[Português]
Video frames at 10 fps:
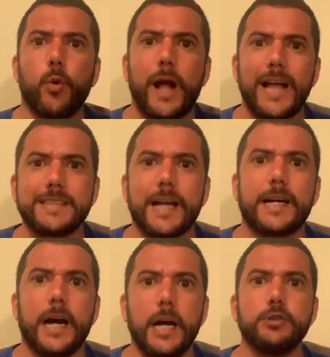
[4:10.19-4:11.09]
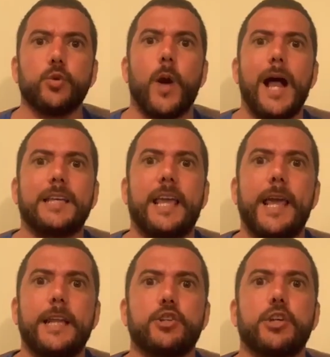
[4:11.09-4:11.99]
atacando
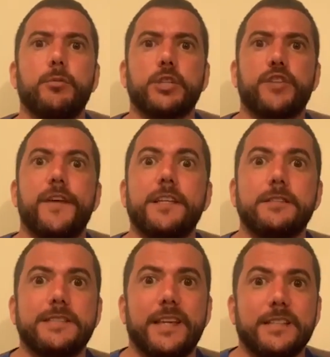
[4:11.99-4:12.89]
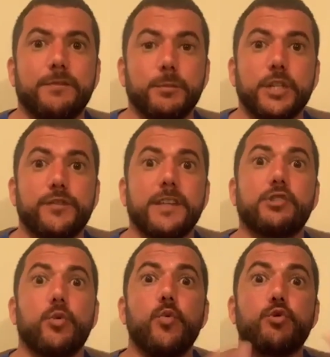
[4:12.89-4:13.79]
aqueles que muitas vezes, muitas
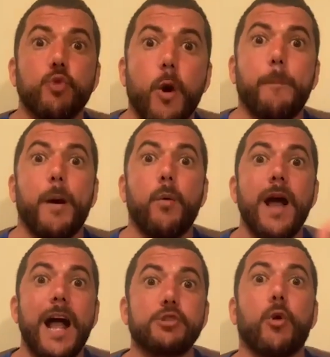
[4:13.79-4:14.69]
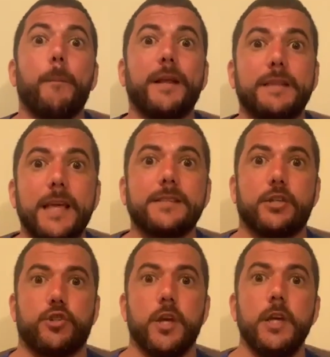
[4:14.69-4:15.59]
vezes usurpam as
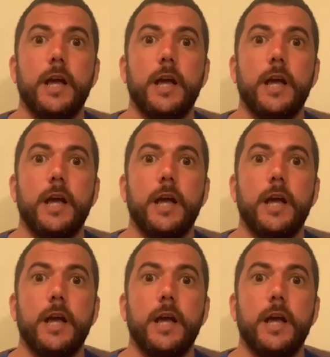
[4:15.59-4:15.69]
competências